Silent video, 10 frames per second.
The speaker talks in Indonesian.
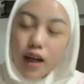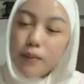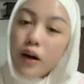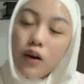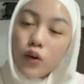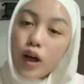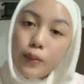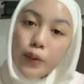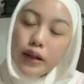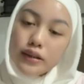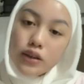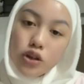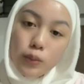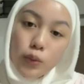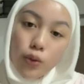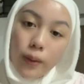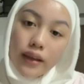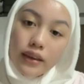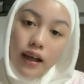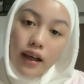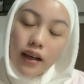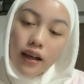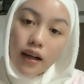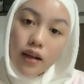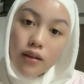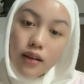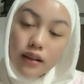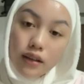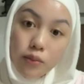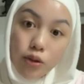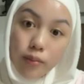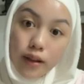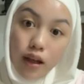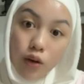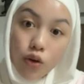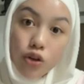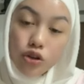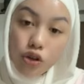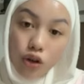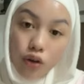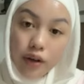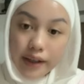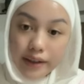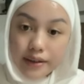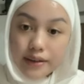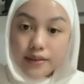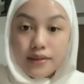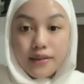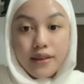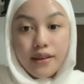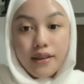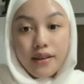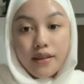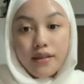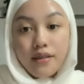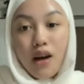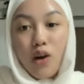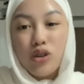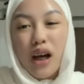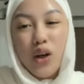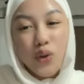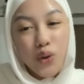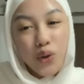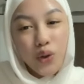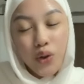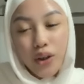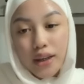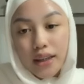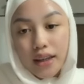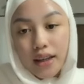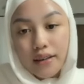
Nggak mau, aku nggak mau extension bulu mata karena nanti bulu mata aku rontok, guys. Aku takut.